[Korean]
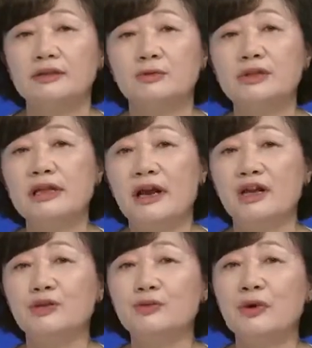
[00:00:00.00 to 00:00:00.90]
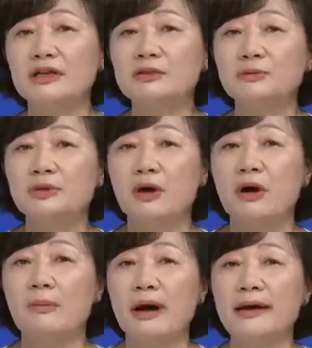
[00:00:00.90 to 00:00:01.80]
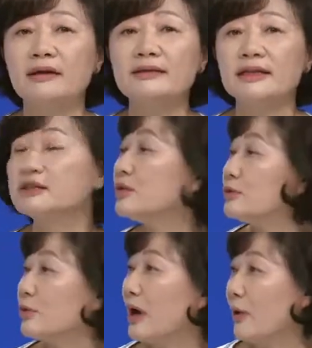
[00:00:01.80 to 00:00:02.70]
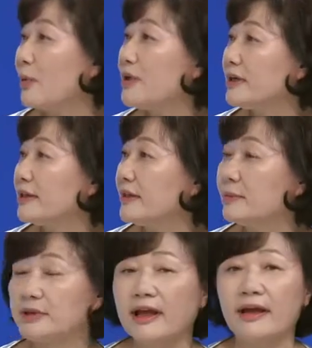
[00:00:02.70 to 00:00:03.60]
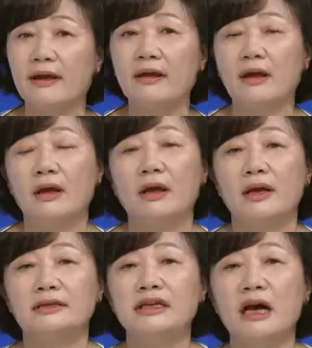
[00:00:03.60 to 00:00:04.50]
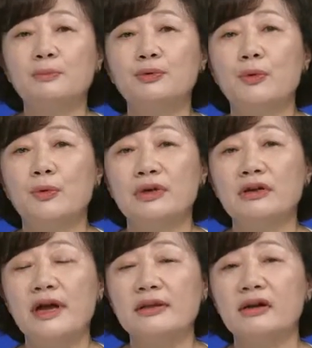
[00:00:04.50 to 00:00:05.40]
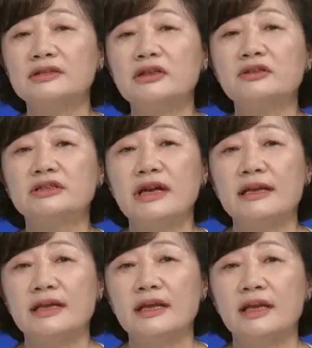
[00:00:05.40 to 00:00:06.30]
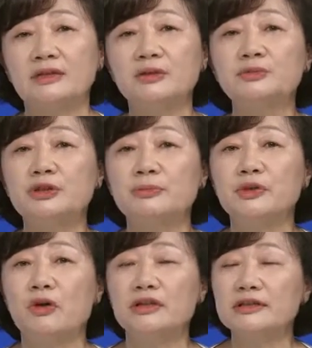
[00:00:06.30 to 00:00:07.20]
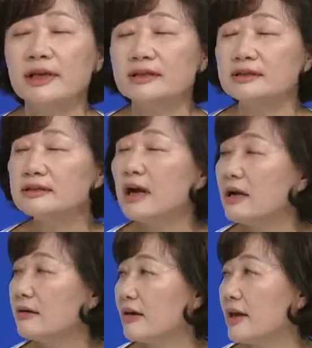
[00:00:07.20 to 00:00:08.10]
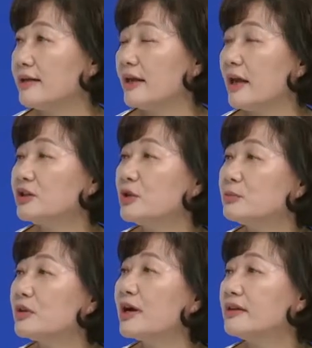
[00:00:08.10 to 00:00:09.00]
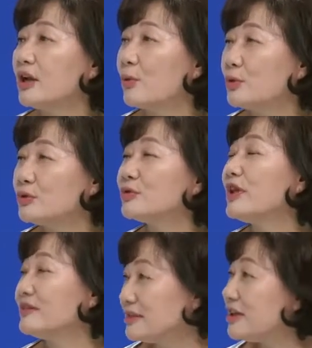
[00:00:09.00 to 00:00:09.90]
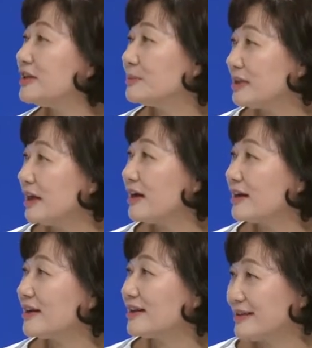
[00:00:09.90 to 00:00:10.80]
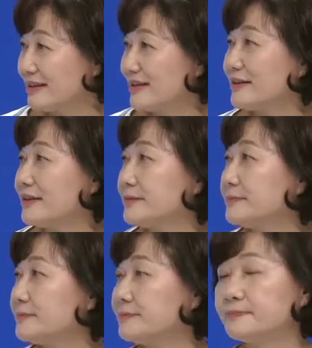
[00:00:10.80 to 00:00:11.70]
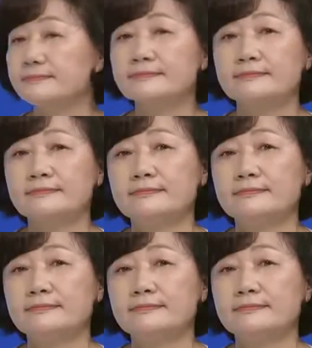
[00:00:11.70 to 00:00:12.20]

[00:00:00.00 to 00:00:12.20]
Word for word: 이제 우리나라 기후가 점점 아열대성으로 가고 있기 때문에 네. 이제 앞으로 이러한 열성 질환이 점점 더 크게 증가할 거라는 게 전문가들의 공통된 의견입니다. 음. 그러면 진드기에 물리면